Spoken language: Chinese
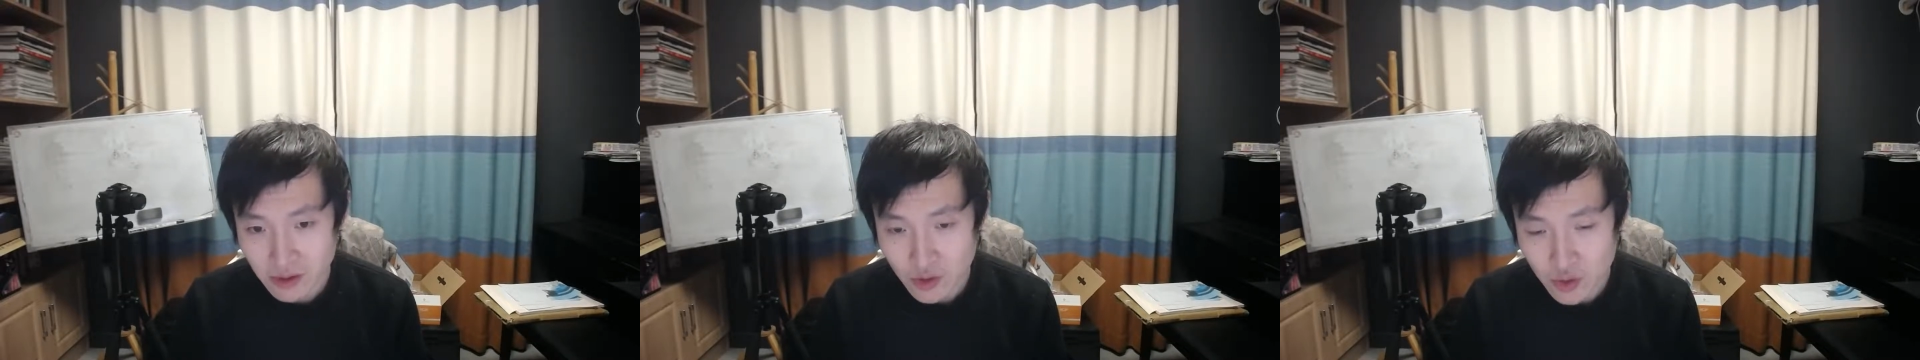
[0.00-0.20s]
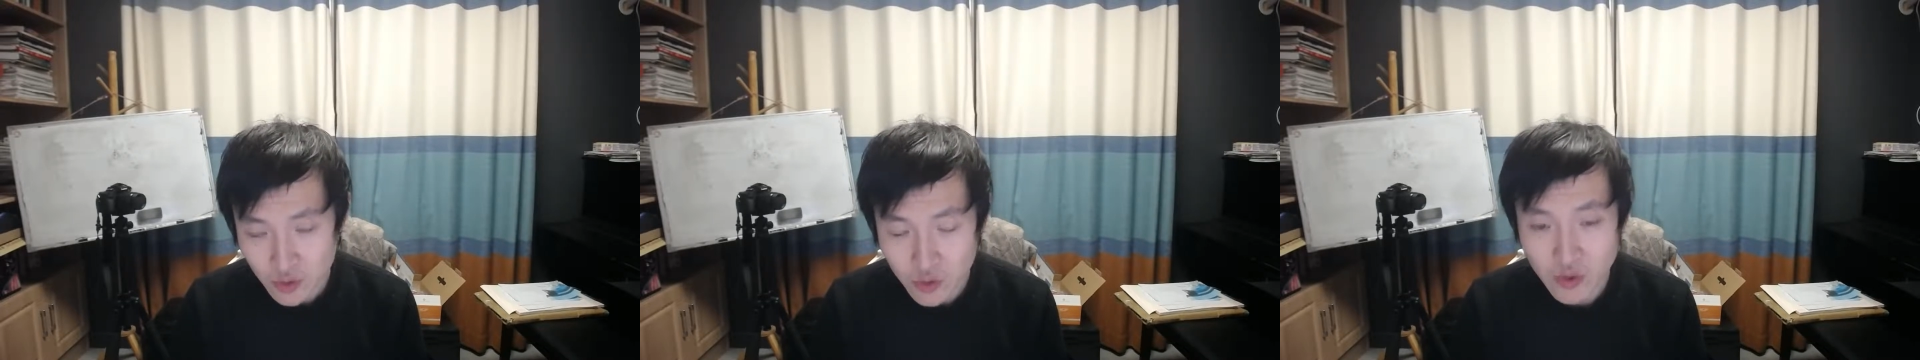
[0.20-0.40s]

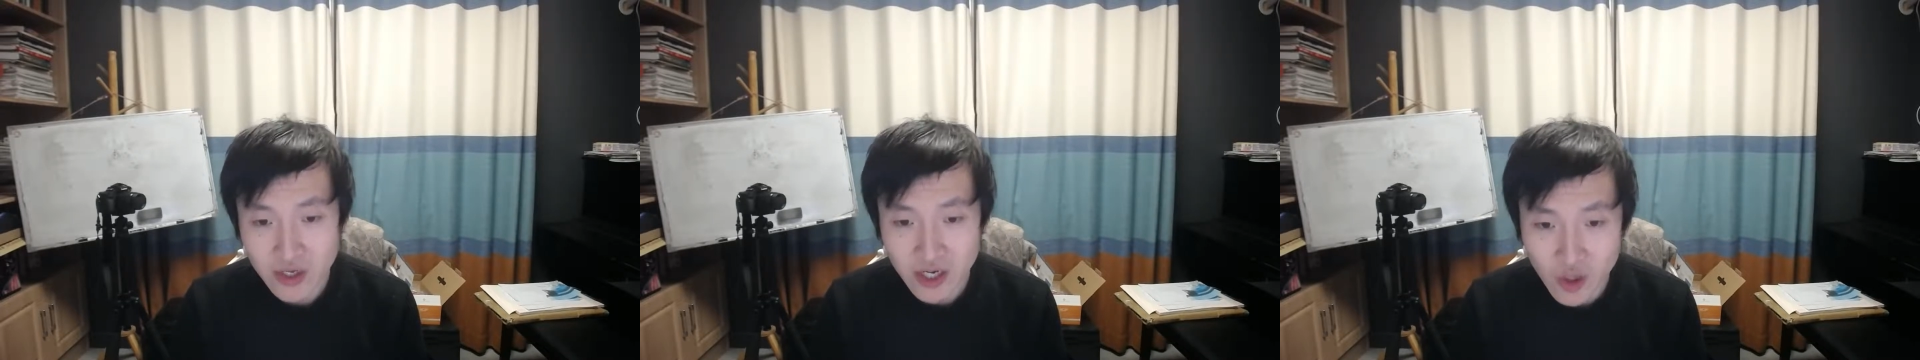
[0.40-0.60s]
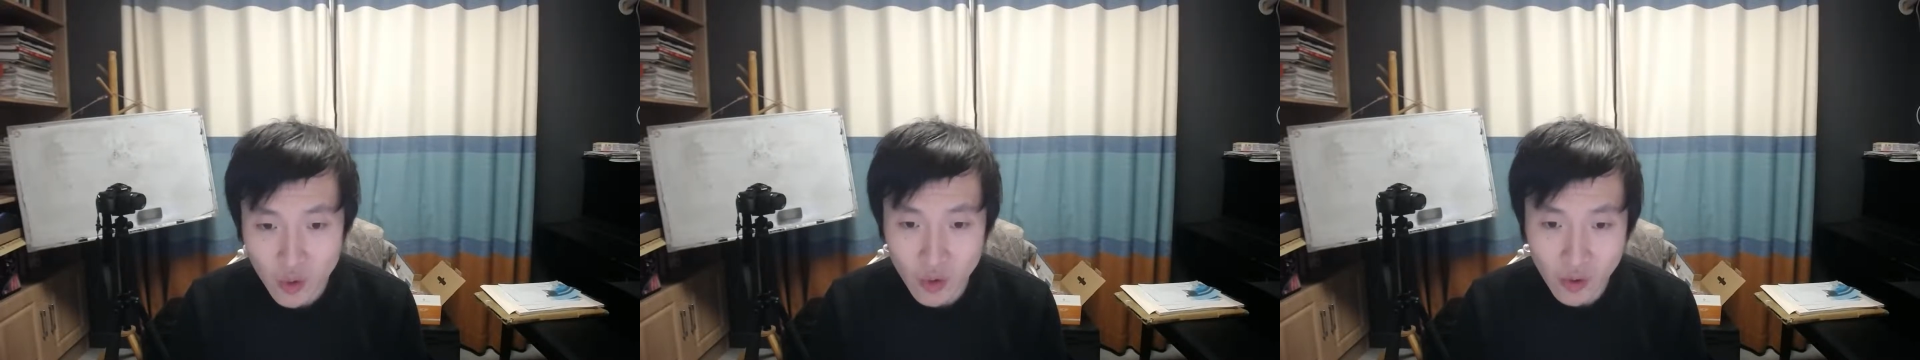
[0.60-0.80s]
如果一
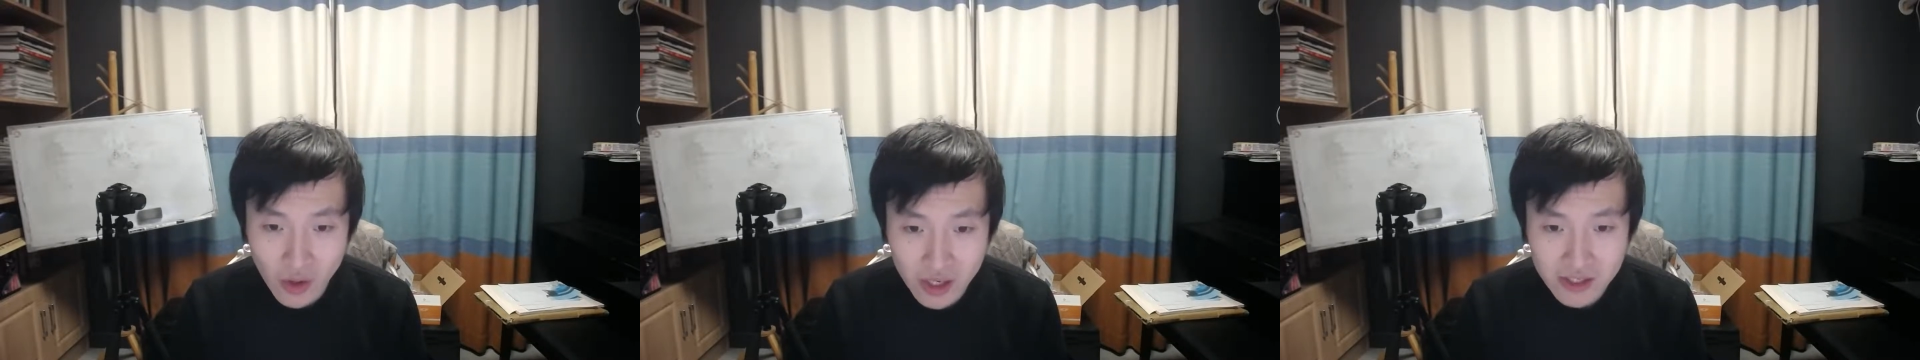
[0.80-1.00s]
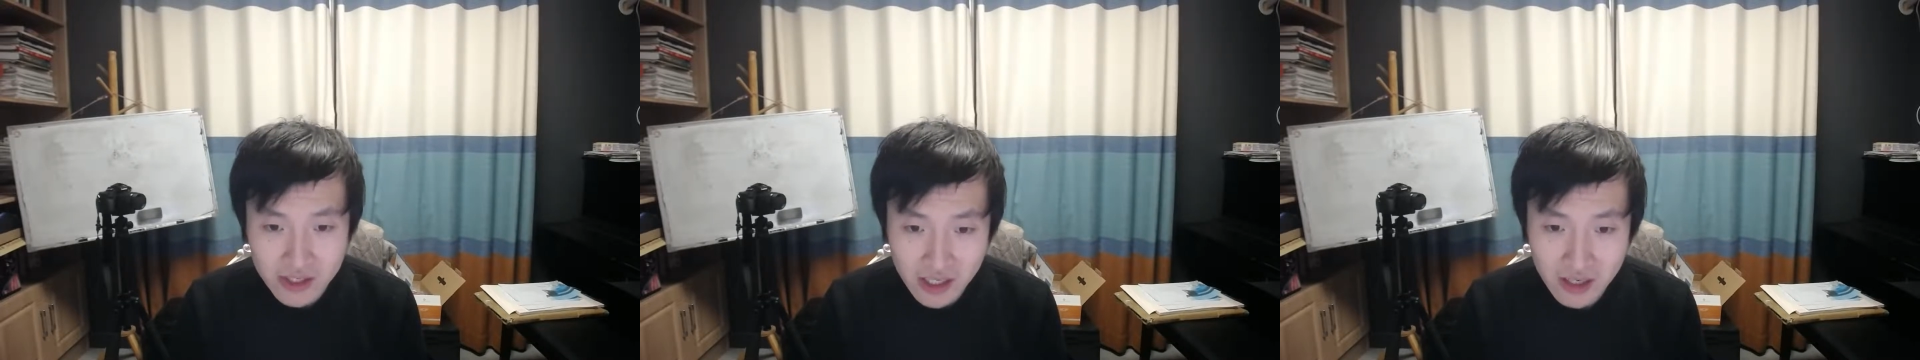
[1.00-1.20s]
个国
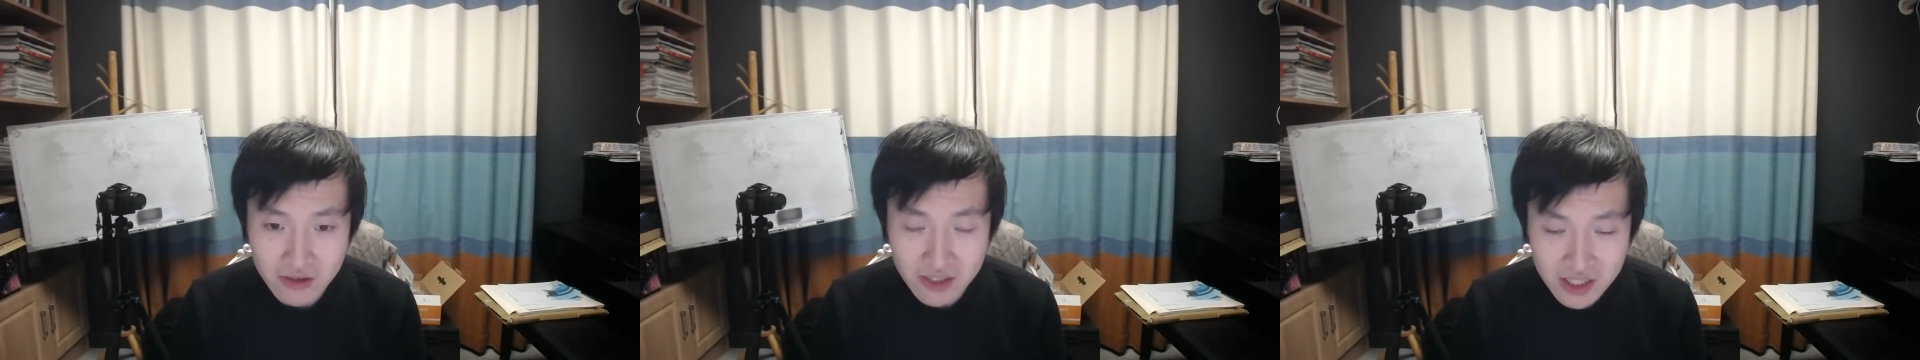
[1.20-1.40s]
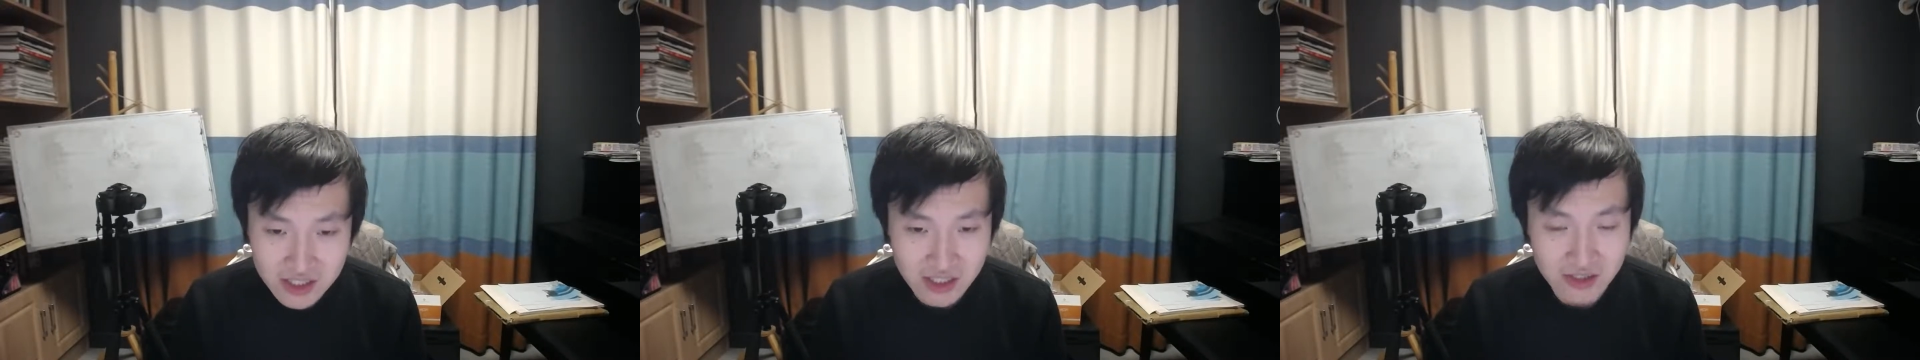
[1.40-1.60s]
王能够
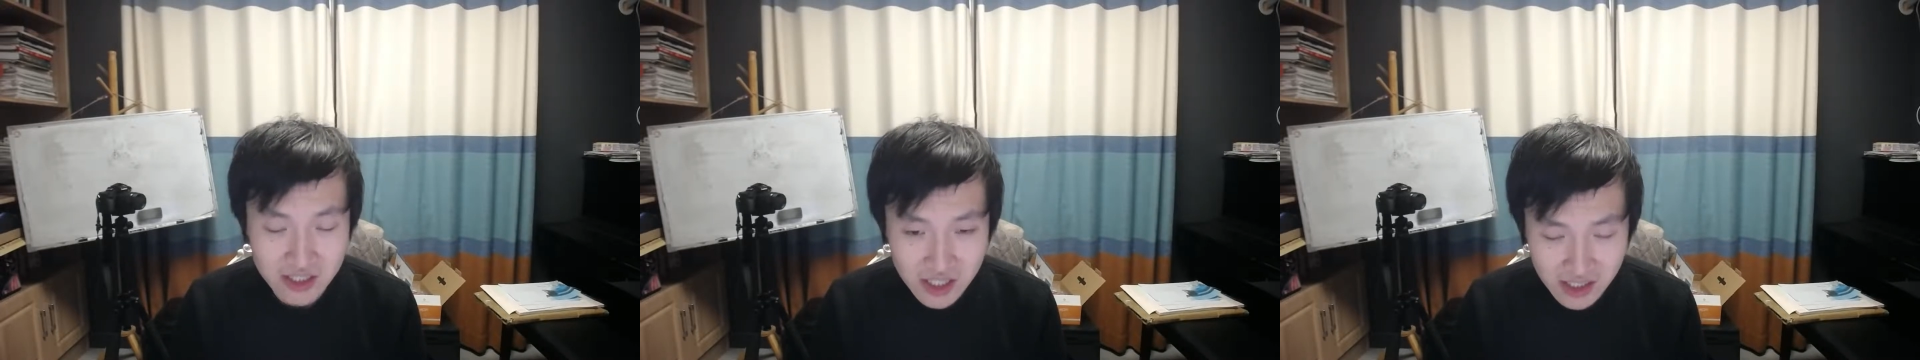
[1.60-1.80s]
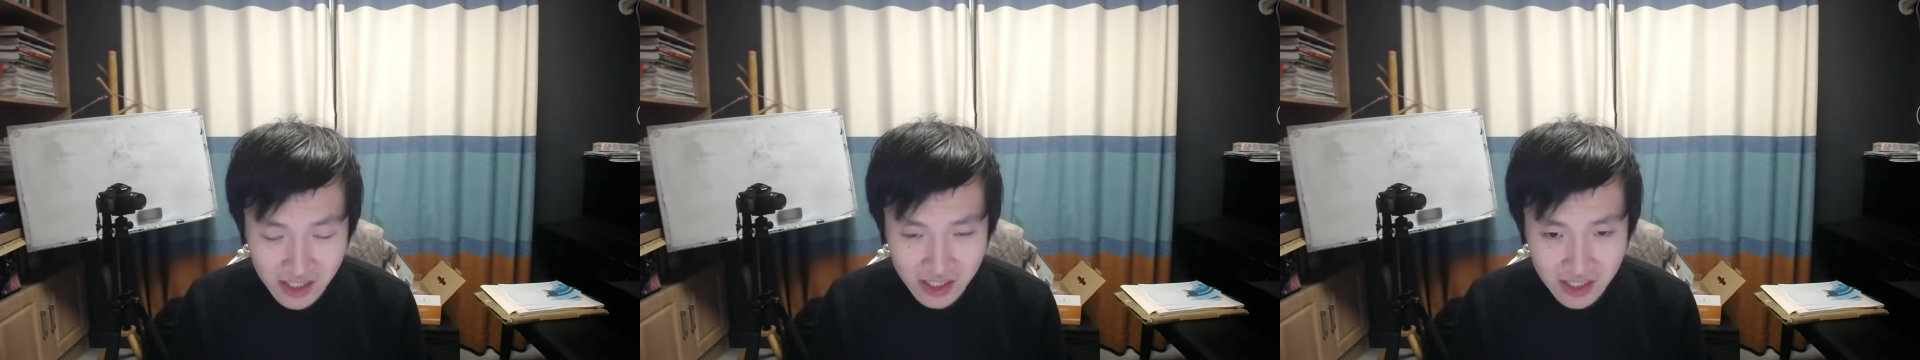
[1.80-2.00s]
认识到这一点，